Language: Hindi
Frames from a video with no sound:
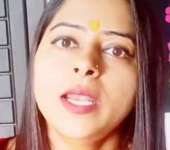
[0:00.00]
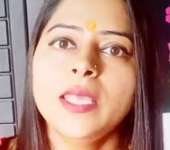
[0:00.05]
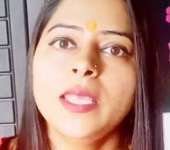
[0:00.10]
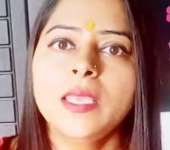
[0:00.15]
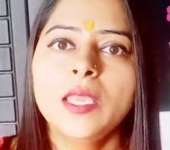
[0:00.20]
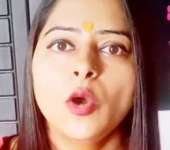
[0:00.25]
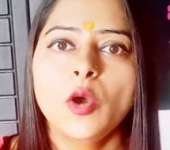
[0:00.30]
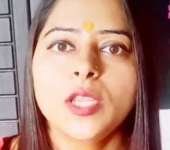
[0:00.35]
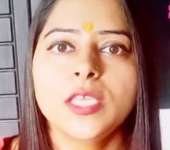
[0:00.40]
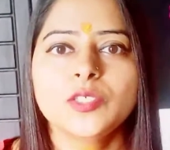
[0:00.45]

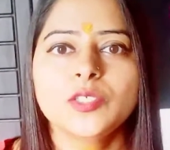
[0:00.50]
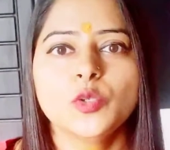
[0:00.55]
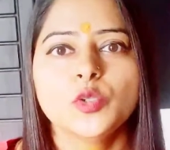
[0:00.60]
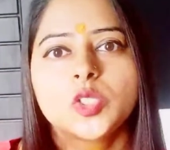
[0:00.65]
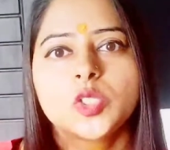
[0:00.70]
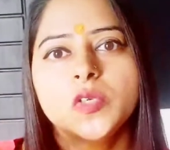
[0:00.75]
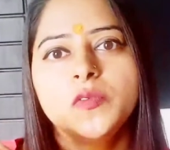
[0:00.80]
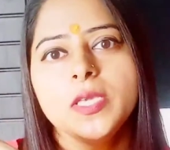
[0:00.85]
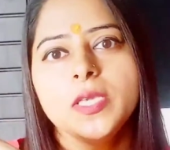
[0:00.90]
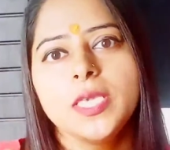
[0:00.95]
ठीक है और ये
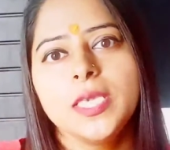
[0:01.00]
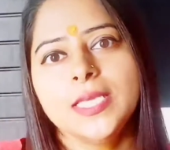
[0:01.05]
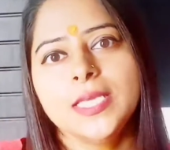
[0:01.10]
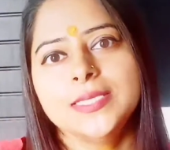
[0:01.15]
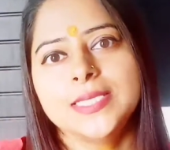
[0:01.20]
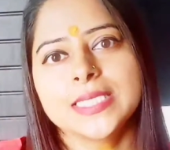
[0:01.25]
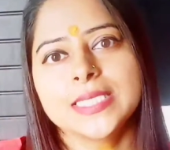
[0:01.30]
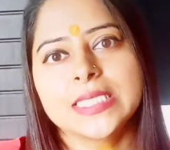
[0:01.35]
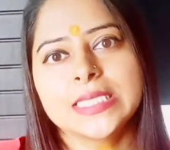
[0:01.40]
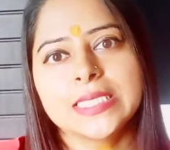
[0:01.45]
सोचते हुए कि
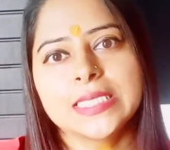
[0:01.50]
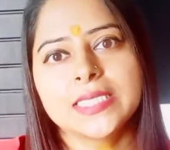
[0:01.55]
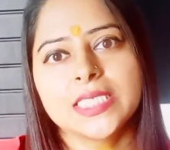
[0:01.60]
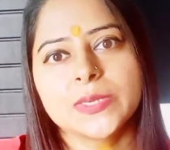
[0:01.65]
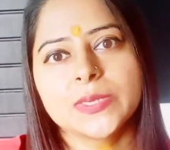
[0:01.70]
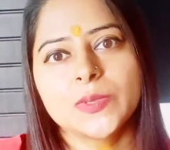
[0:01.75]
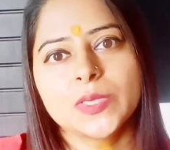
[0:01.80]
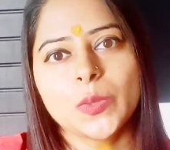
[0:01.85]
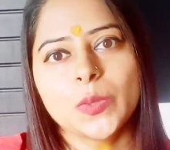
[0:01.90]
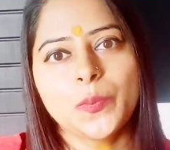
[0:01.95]
जैसे जैसे
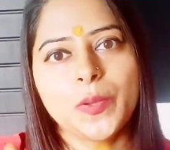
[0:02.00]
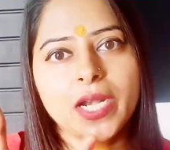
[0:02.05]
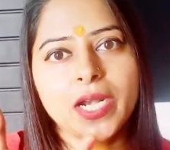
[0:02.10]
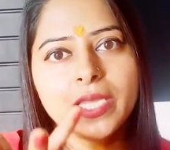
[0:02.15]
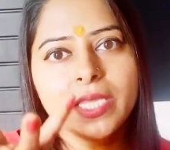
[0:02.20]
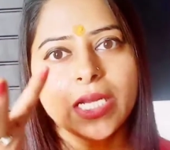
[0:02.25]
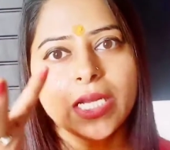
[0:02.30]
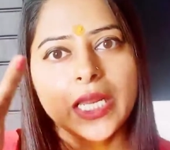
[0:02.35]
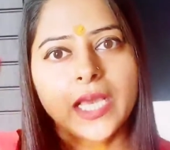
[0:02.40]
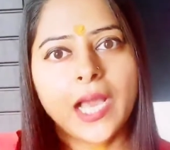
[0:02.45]
इसमें से
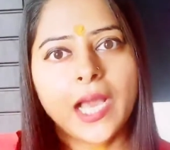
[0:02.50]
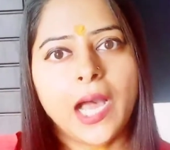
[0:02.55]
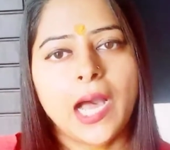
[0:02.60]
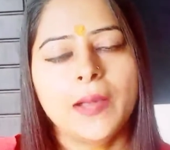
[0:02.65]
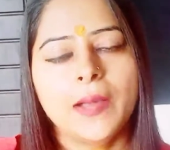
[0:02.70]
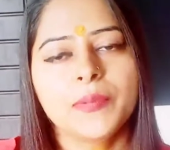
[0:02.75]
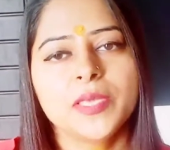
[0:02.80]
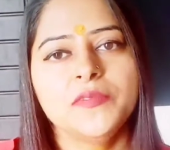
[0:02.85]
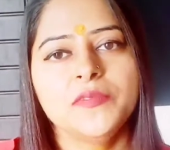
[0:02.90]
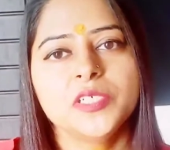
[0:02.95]
पेड़ निकलेगा
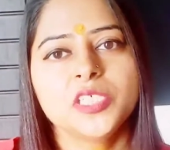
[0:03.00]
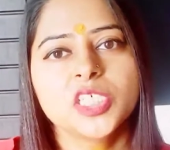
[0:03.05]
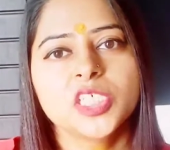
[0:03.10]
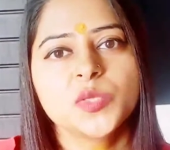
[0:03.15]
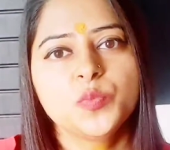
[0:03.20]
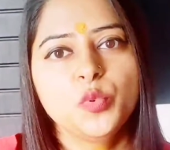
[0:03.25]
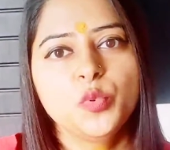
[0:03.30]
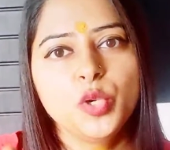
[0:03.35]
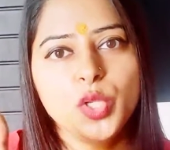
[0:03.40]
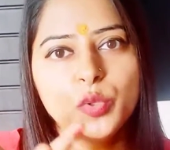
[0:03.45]
आपकी
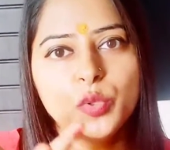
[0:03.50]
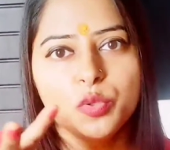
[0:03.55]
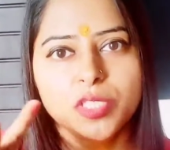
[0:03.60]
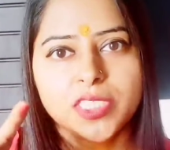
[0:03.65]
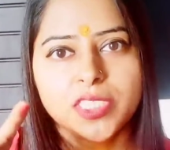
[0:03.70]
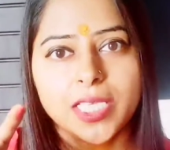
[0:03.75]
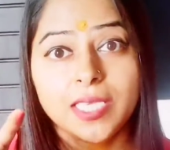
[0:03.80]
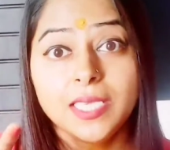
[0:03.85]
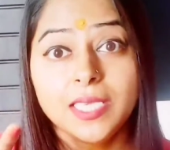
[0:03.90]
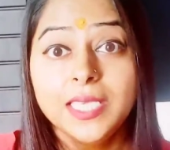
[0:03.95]
विशेष पूरी
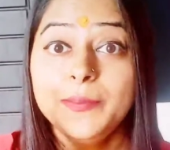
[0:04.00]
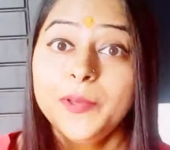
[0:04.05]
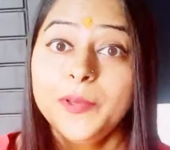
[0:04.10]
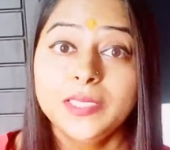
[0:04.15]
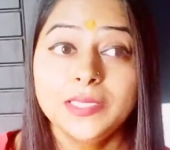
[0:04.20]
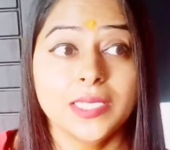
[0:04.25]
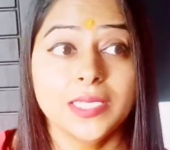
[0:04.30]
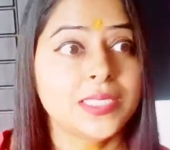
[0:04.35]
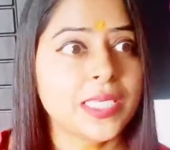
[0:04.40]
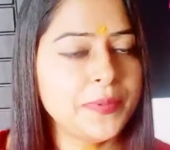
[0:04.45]
होती जाएंगी ये
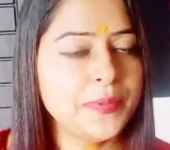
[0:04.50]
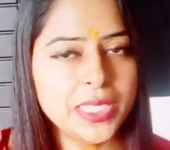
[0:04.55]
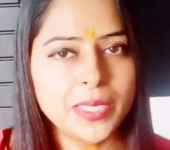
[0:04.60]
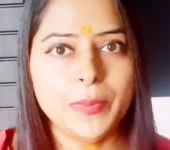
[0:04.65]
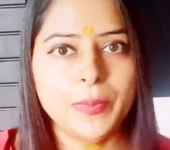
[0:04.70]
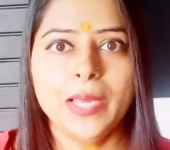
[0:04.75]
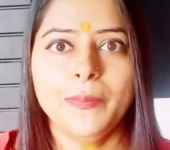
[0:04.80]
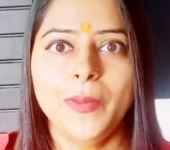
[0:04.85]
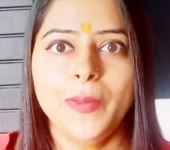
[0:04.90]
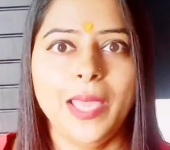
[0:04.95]
मेरे जस्ट अभी
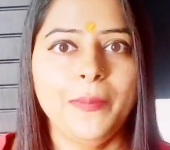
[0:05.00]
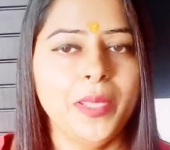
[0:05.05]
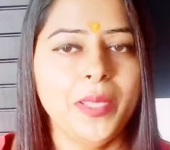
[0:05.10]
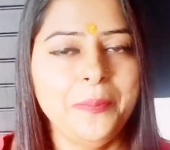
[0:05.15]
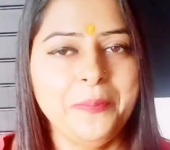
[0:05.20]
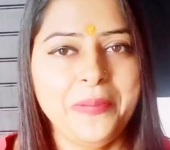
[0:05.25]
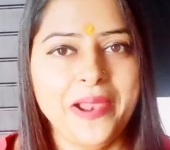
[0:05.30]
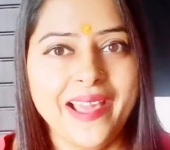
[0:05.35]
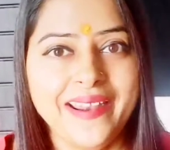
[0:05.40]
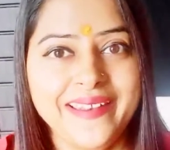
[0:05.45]
दिमाग में आया
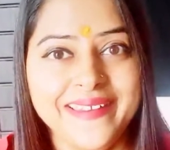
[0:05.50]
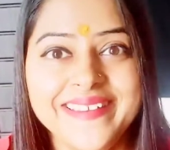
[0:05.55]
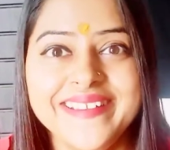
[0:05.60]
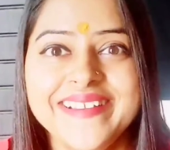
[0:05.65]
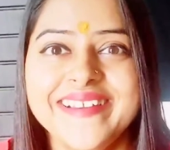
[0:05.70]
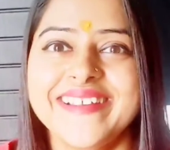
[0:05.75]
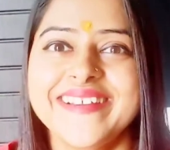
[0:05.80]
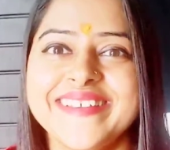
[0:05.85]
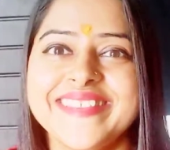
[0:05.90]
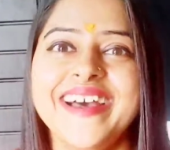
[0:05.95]
मैंने प्लान
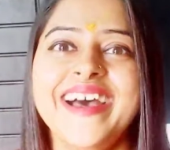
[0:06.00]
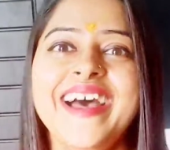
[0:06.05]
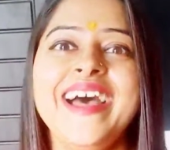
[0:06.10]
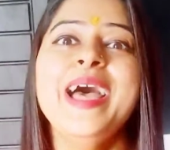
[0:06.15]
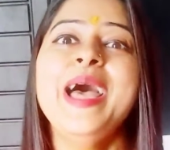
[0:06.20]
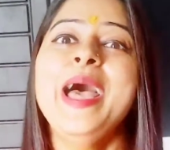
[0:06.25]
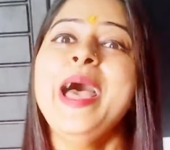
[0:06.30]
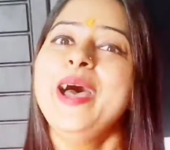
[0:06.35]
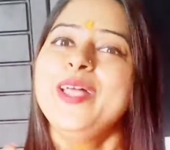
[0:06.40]
नहीं करा था